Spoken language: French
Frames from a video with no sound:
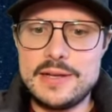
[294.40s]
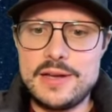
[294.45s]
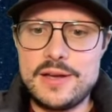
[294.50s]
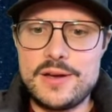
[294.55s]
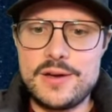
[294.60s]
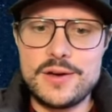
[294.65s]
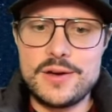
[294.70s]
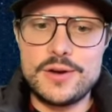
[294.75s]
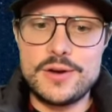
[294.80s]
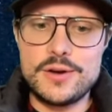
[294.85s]

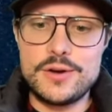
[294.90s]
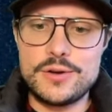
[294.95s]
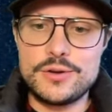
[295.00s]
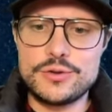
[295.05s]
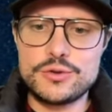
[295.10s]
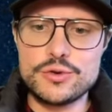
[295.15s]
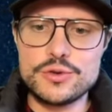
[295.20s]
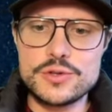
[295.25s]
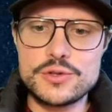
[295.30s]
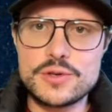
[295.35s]

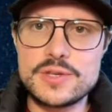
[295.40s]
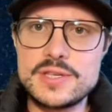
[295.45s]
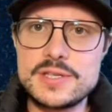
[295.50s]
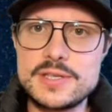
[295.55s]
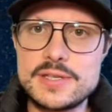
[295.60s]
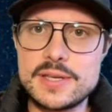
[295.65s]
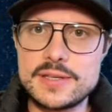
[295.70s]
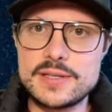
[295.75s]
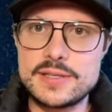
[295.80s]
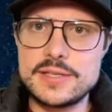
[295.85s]
de ce qui
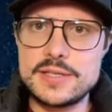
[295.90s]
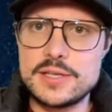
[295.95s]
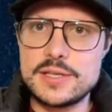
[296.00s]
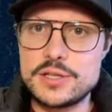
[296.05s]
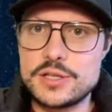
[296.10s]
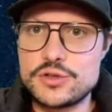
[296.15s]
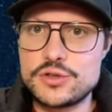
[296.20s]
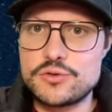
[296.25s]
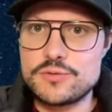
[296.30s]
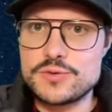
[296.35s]
s'est dit
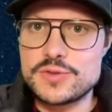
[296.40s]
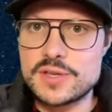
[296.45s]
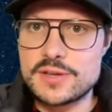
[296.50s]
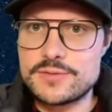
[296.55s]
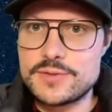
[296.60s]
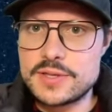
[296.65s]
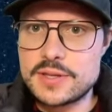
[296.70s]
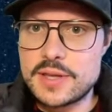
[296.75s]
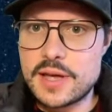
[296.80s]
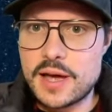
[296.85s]
et je vous
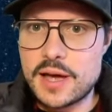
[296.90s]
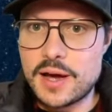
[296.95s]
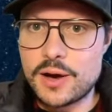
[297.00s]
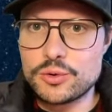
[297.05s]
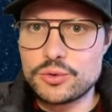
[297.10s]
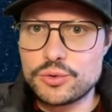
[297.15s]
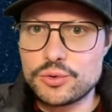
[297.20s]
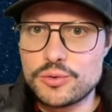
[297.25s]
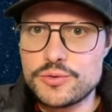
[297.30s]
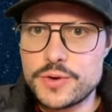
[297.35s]
invite à
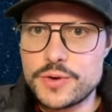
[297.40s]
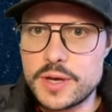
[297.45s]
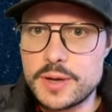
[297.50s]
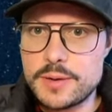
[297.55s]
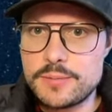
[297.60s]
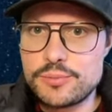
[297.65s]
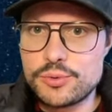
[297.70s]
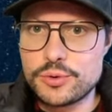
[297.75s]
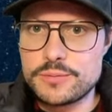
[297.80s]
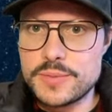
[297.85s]

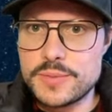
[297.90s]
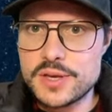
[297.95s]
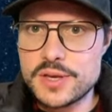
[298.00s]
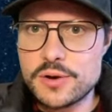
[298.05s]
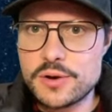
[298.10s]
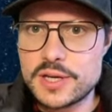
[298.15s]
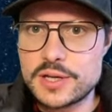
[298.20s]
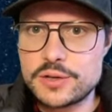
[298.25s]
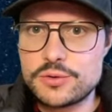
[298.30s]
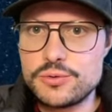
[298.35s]
retrouver pour une
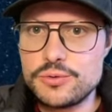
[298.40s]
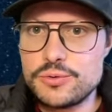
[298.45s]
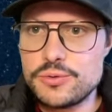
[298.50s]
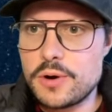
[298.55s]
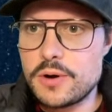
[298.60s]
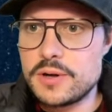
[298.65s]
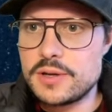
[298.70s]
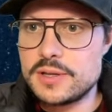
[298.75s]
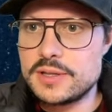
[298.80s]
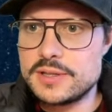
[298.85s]
meilleure
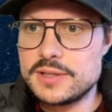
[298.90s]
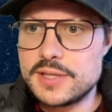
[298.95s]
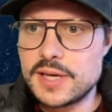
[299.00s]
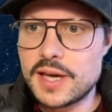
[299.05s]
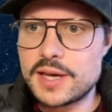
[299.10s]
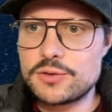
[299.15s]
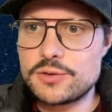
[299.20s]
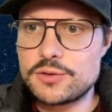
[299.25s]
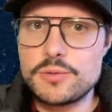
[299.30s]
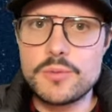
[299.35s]
lecture
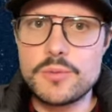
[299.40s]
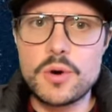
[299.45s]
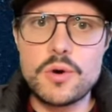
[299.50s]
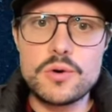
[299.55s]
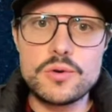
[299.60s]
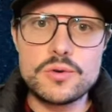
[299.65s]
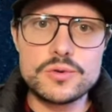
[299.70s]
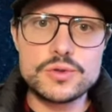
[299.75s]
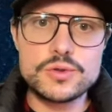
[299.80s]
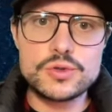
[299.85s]

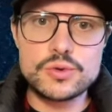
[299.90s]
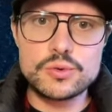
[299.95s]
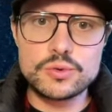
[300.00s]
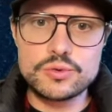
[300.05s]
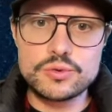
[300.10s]
directement son